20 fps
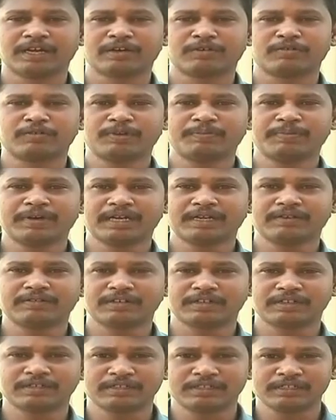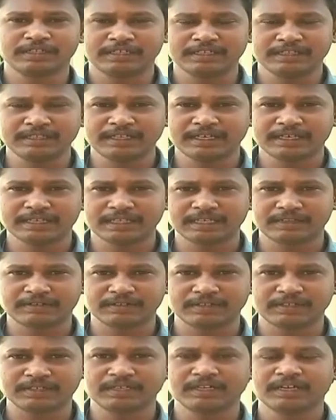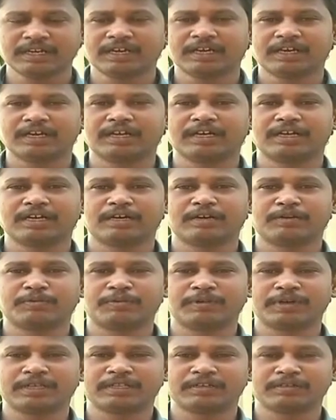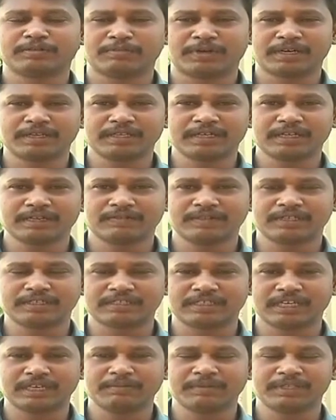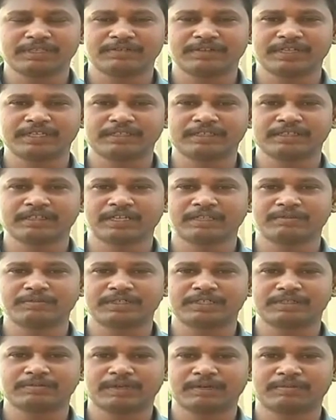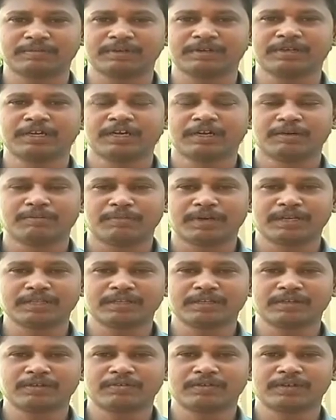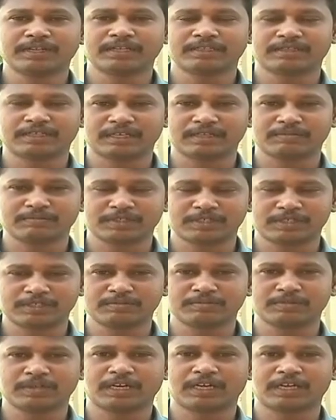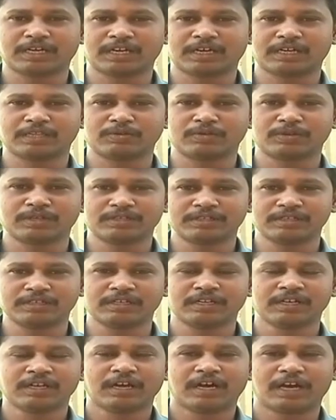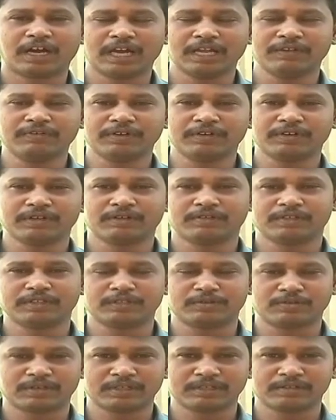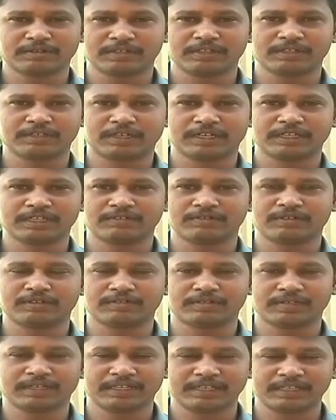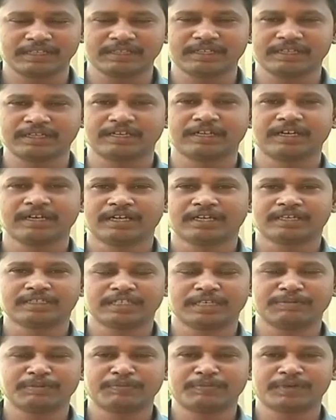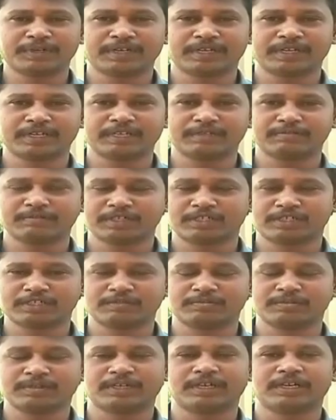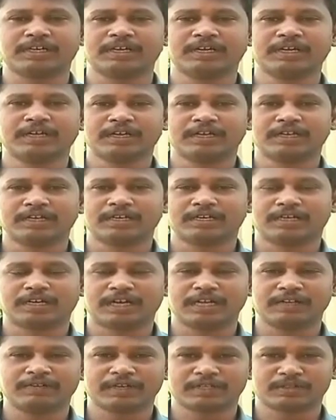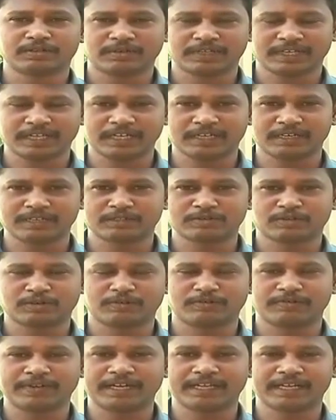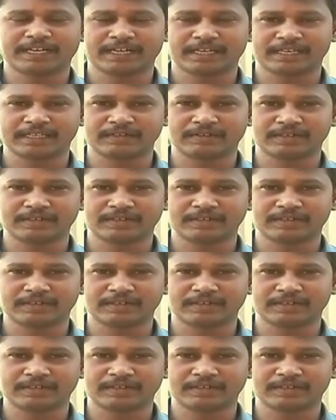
குறிப்பான வந்து இந்த இடத்துல வந்து அதாவது மருந்துகளை வந்து சேமித்து வைத்து அது மட்டும் இல்லாமல் மருந்துகளுடைய தரம் மற்றும் அது குறித்து ஆய்வுகள் வந்து தொடர்ந்து வந்து நடத்தி வருவது தான் இந்த சேமிப்பு கிடங்கு மற்றும் ஆய்வகத்துடைய வேலையாக இருந்தது